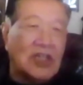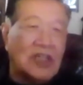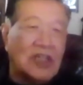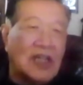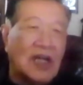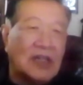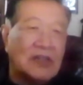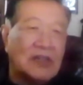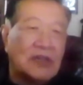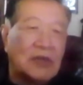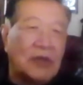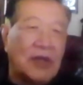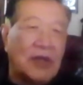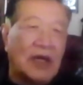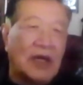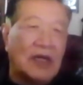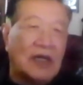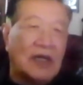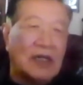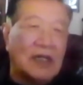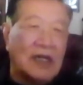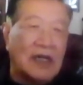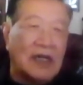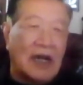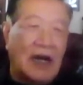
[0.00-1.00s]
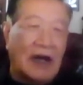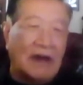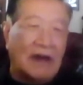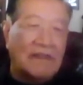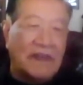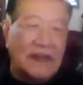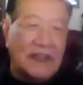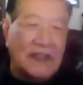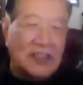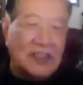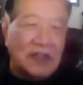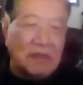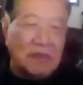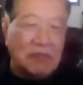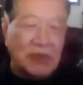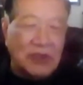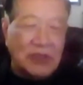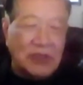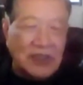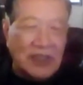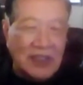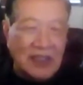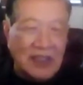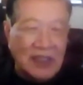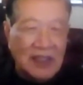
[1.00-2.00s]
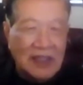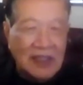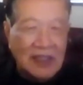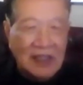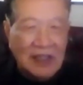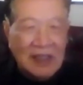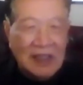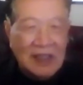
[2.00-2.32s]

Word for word: 请他出来喝个咖啡行不行？